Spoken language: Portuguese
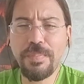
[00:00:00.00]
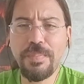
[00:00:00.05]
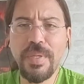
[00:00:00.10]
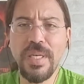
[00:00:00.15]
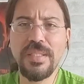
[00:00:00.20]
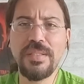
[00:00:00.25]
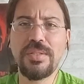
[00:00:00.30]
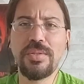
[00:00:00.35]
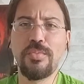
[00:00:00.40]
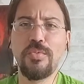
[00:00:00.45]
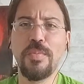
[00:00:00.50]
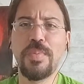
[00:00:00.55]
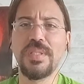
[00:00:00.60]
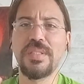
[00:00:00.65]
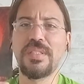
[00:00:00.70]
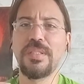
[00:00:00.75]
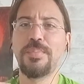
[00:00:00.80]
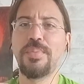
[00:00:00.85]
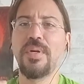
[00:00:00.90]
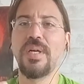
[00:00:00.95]
peço desculpa
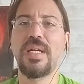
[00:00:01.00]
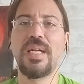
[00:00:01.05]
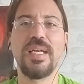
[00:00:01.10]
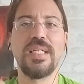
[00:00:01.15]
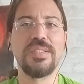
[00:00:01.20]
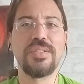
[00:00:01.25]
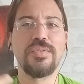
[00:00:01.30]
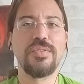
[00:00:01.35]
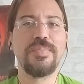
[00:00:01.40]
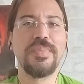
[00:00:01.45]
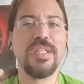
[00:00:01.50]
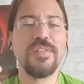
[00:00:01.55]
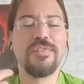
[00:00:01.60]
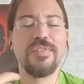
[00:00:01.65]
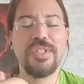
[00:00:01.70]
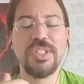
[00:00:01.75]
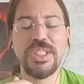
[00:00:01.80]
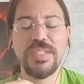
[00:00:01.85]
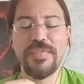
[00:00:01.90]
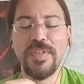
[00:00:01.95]
se por acaso minha
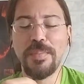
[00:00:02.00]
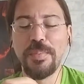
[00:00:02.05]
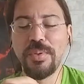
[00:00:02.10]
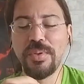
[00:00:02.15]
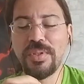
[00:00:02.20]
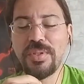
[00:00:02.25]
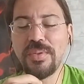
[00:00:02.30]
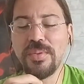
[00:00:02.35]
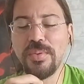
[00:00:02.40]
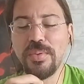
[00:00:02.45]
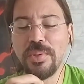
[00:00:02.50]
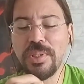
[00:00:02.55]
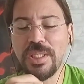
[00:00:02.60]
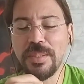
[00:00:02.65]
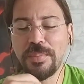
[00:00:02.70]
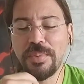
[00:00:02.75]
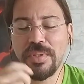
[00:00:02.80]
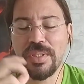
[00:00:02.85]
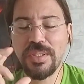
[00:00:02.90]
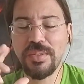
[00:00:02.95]
voz estiver um pouquinho rouca,
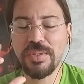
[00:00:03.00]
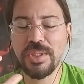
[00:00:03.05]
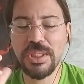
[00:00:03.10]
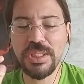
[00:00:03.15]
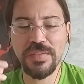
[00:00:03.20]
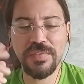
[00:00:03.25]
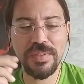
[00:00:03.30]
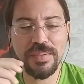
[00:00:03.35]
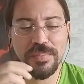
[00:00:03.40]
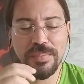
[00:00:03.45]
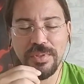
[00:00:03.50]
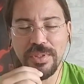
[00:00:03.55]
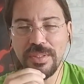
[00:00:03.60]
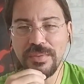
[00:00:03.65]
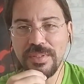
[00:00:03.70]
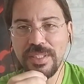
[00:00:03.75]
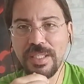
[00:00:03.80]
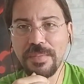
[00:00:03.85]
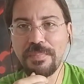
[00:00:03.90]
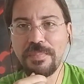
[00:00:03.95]
porque eu tive um
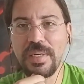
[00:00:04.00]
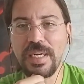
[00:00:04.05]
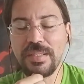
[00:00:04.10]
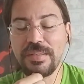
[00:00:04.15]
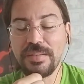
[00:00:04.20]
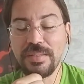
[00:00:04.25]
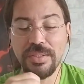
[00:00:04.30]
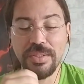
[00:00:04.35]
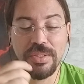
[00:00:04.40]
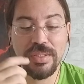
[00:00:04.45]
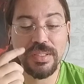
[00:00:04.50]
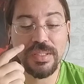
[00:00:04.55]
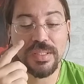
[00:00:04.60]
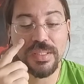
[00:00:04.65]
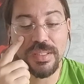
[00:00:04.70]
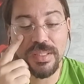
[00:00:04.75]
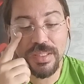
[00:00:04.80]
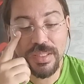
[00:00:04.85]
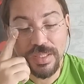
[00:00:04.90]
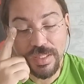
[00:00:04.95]
pouquinho gripado esses dias,
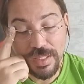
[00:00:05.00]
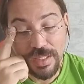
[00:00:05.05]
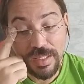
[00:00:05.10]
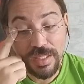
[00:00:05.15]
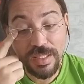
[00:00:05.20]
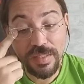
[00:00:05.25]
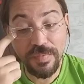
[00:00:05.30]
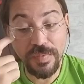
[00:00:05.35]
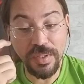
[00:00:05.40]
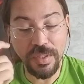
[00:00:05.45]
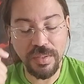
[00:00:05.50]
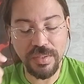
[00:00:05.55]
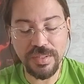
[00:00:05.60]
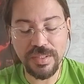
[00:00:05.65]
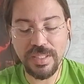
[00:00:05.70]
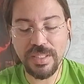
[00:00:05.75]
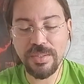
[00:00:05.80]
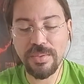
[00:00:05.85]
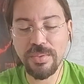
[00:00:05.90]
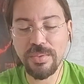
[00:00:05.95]
né?
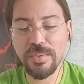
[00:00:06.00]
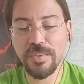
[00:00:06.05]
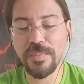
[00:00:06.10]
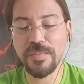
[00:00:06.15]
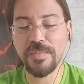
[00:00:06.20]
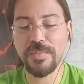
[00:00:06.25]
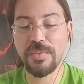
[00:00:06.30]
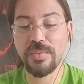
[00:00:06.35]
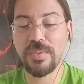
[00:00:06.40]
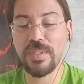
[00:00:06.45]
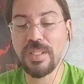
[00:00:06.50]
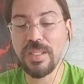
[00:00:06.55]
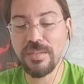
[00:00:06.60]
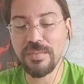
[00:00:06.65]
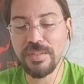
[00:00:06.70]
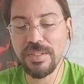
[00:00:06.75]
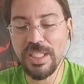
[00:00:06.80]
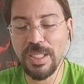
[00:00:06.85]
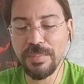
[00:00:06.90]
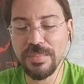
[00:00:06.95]
Virose aí do, do
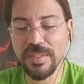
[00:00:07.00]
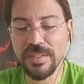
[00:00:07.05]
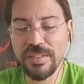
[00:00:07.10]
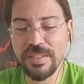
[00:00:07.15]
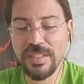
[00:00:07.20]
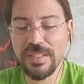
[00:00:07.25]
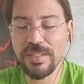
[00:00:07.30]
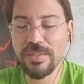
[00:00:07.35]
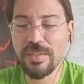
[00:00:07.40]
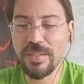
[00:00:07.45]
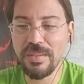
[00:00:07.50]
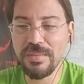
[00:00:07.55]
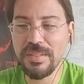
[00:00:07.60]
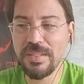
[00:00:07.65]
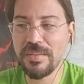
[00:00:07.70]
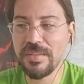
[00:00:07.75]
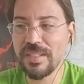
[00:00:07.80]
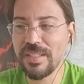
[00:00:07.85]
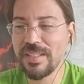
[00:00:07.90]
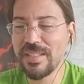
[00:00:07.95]
cão, digamos assim. Do cão
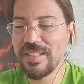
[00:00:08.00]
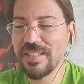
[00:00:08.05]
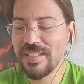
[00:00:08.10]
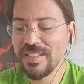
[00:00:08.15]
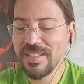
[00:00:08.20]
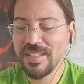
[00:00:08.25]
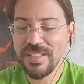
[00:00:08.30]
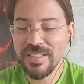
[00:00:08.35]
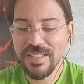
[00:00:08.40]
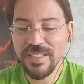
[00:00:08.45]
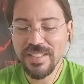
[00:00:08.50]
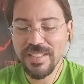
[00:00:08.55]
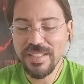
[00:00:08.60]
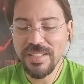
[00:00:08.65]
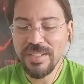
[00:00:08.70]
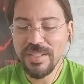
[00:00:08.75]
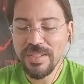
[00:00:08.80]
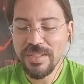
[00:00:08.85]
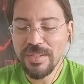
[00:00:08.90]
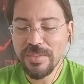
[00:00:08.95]
não, né?
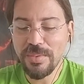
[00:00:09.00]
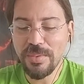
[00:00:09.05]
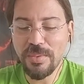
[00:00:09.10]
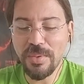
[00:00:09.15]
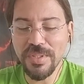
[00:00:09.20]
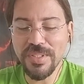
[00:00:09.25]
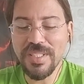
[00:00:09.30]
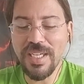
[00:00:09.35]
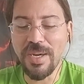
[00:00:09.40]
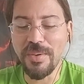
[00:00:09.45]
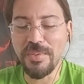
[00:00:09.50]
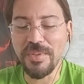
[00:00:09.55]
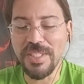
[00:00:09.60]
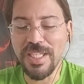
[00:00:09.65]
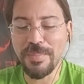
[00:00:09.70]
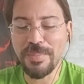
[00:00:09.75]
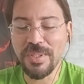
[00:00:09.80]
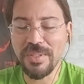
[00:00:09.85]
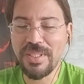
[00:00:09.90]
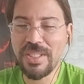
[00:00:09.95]
Do coisa ruim,
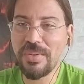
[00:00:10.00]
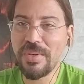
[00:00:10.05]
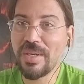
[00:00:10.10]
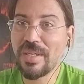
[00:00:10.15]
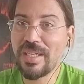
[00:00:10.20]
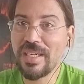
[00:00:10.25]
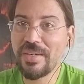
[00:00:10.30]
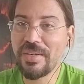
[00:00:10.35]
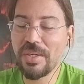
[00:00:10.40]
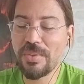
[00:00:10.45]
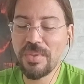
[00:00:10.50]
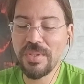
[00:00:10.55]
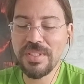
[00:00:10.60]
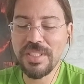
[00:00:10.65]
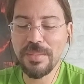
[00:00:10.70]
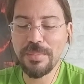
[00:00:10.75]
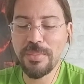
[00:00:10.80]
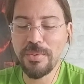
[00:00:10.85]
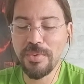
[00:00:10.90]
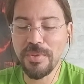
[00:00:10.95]
né? Porque cão é cão, é
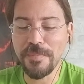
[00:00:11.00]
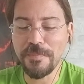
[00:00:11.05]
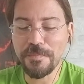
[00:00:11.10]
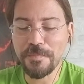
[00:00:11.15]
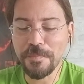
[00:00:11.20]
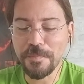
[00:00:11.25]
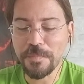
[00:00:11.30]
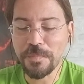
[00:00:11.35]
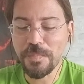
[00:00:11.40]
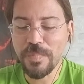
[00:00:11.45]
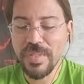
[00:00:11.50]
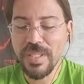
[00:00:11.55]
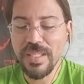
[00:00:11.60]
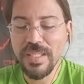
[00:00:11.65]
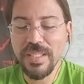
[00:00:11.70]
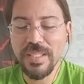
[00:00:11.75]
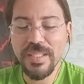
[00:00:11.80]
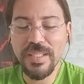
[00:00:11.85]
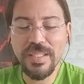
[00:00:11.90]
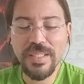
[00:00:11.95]
coisa boa.
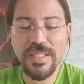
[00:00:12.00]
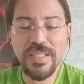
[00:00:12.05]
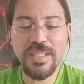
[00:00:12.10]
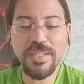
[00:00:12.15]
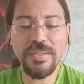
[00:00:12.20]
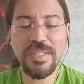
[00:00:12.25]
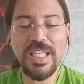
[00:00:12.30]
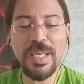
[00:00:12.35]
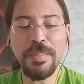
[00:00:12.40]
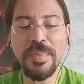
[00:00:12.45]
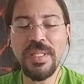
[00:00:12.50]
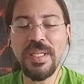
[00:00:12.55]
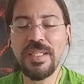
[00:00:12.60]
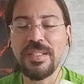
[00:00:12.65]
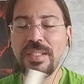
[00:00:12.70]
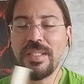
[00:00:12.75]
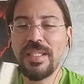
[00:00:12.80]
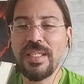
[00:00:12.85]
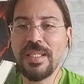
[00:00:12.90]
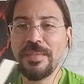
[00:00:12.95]
E eu terminei
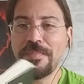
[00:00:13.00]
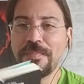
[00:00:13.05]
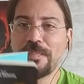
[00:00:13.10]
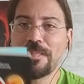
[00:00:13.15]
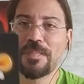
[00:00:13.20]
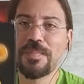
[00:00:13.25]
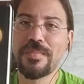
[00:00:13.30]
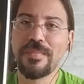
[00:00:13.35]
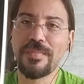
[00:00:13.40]
de ler